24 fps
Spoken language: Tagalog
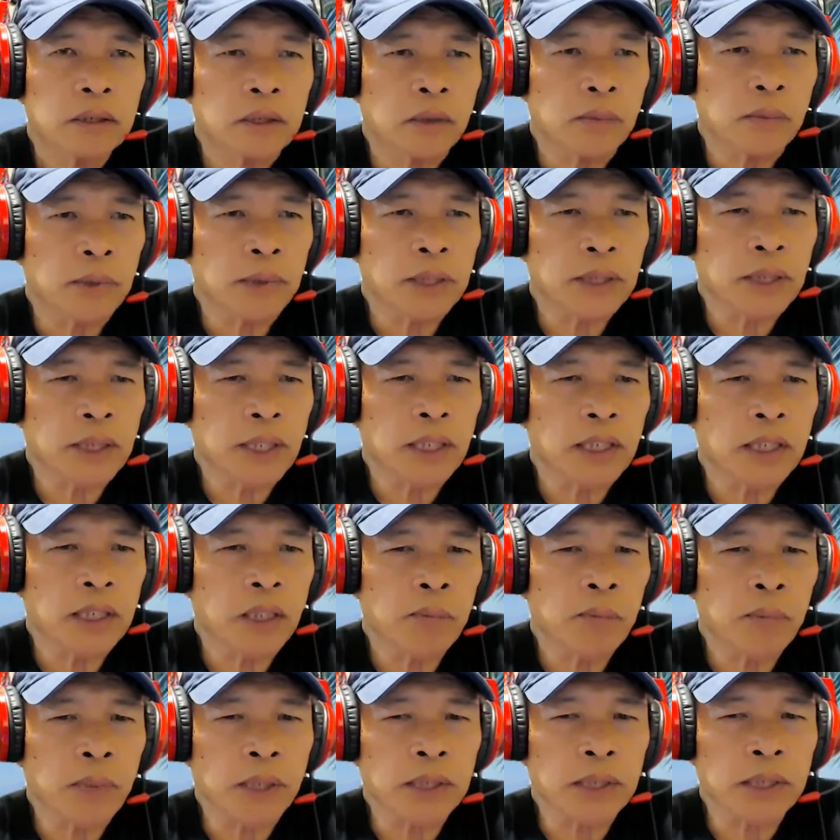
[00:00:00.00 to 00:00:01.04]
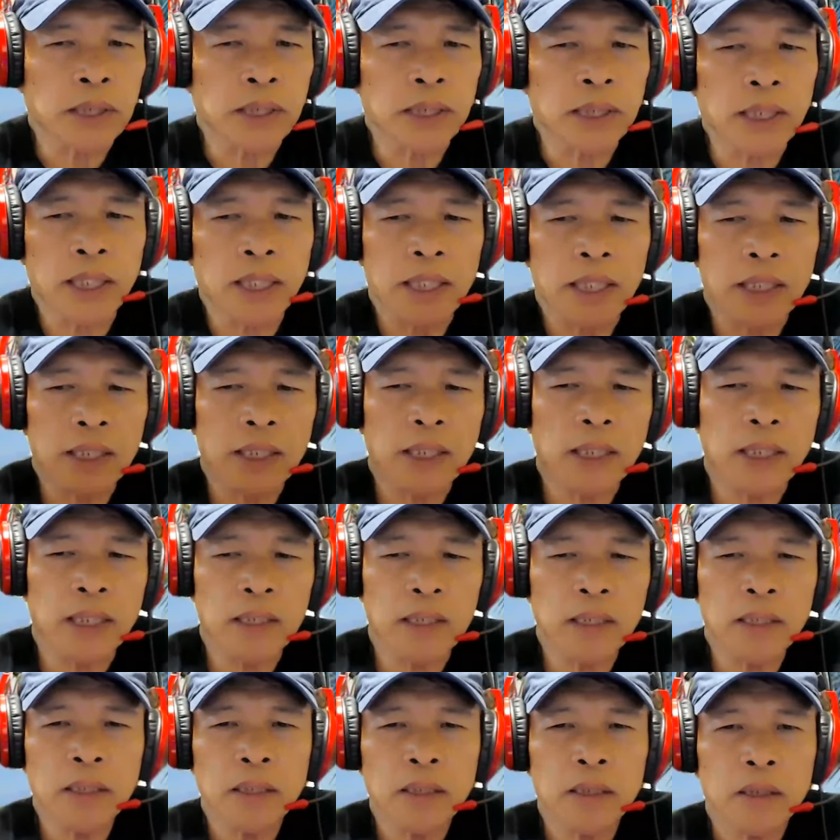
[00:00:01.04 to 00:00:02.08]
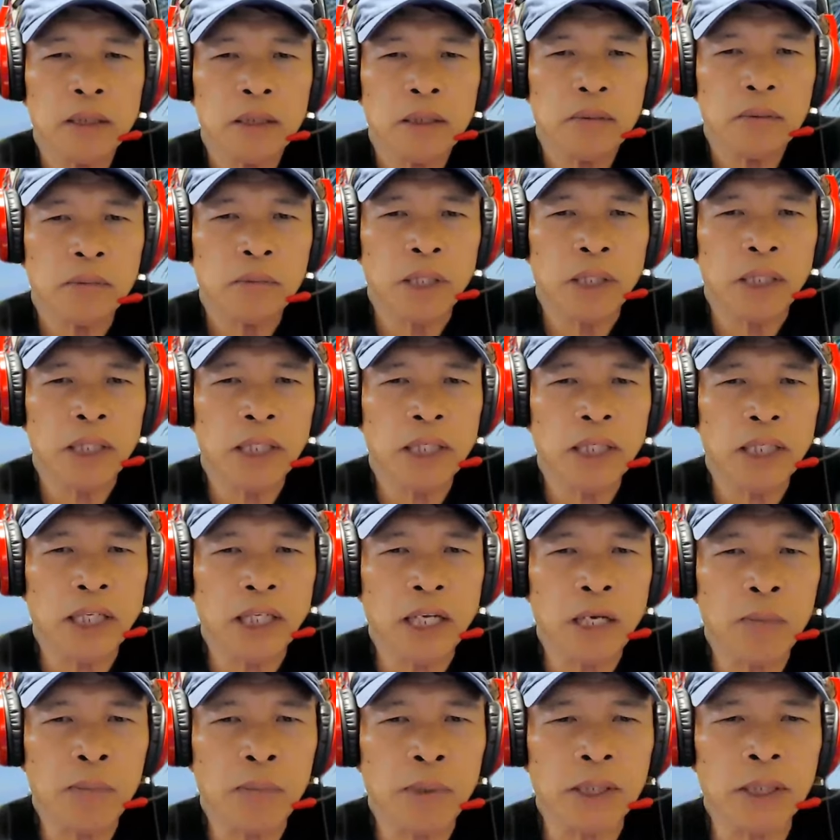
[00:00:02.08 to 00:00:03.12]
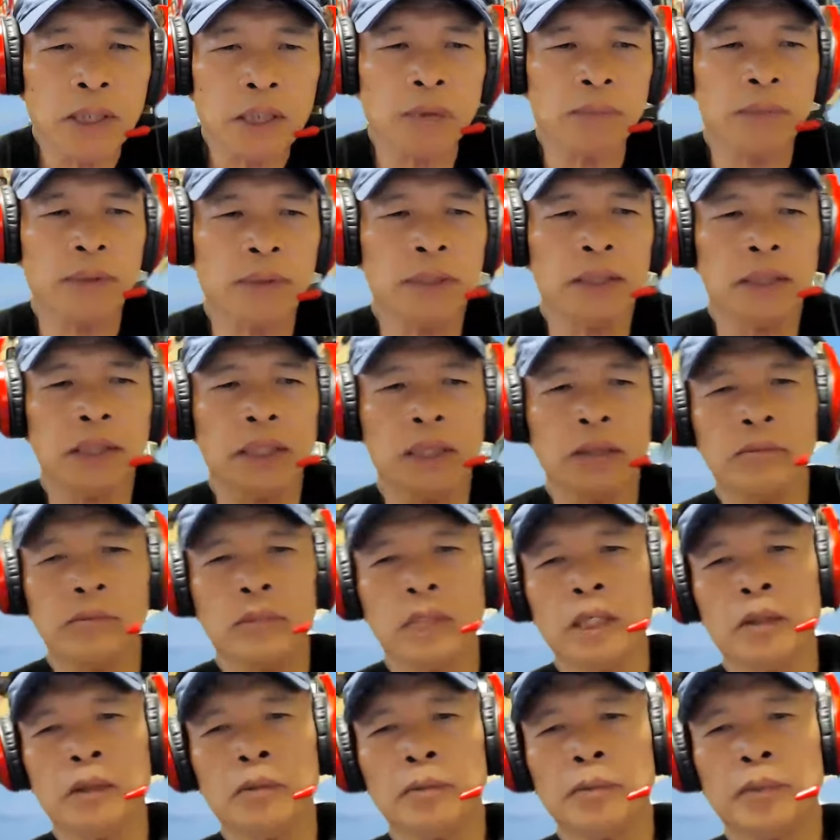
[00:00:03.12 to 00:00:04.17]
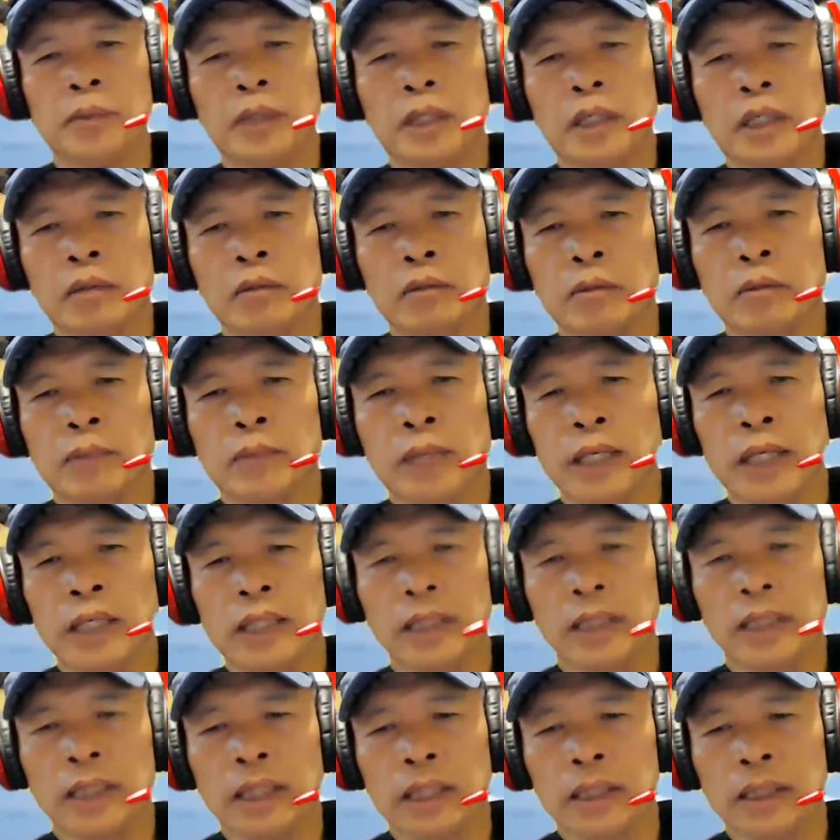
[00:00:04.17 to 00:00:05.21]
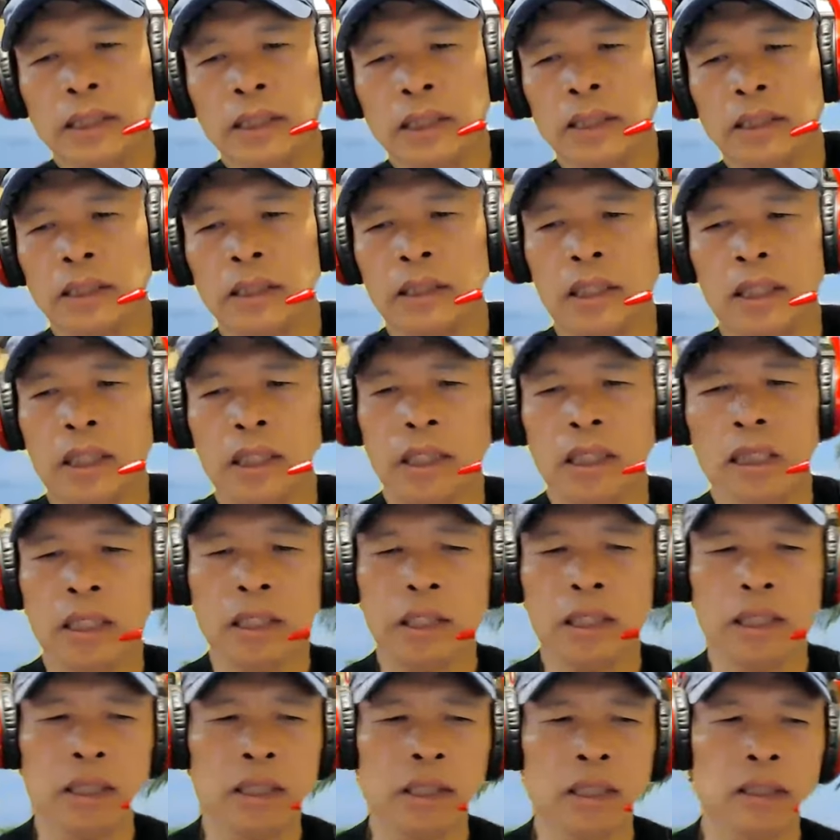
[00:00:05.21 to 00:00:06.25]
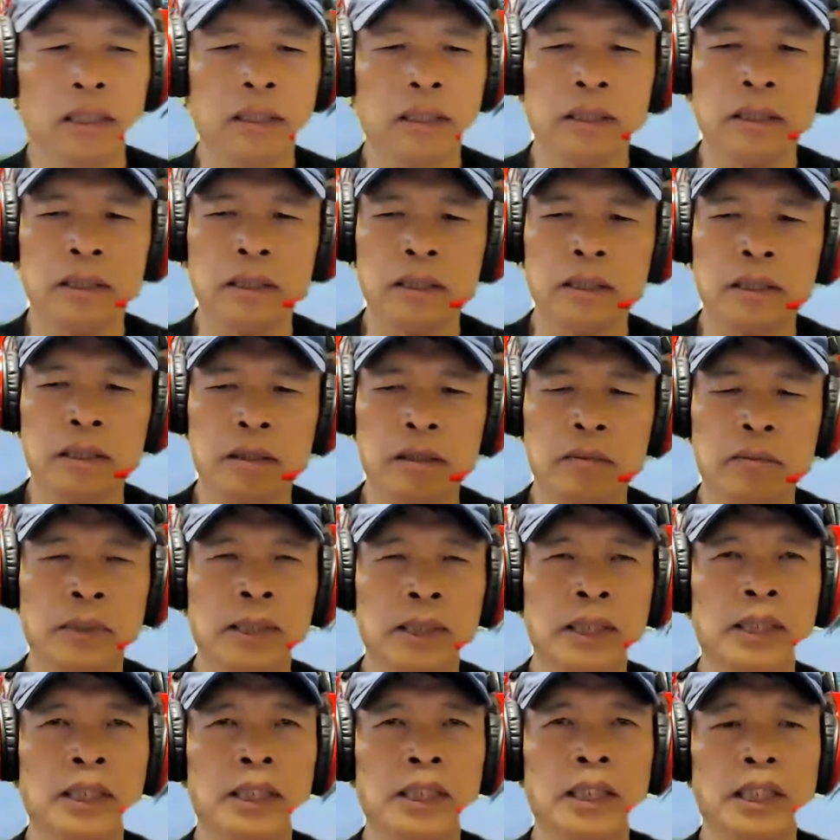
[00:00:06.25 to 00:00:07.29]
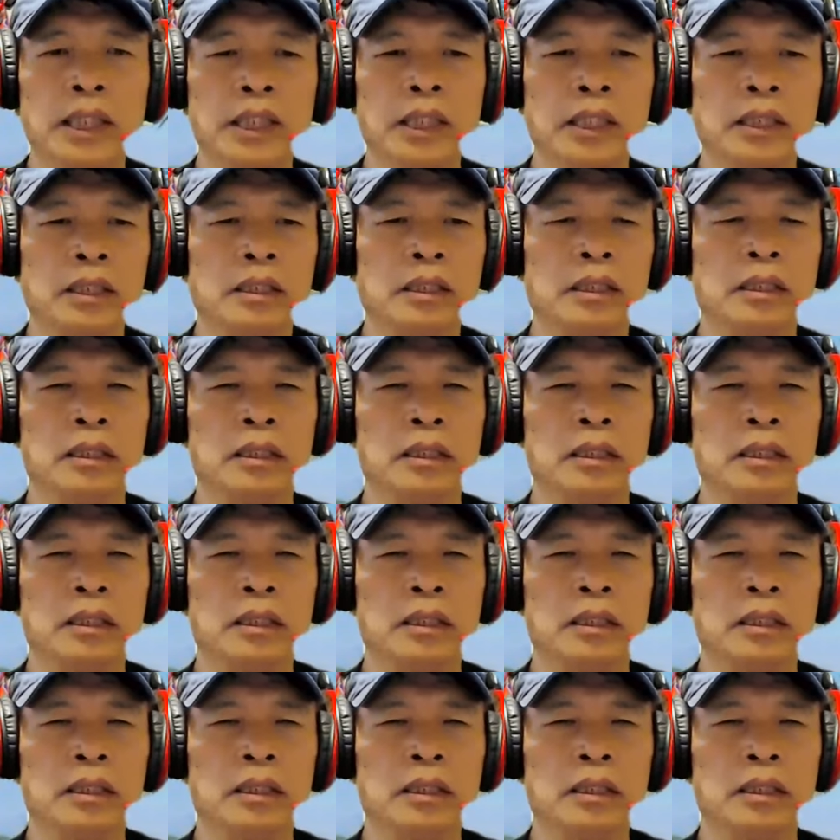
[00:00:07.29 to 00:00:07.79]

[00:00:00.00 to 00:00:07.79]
Samantalang pag nangyari yan, mahihirapan naman ang mga kababayan natin na maliliit.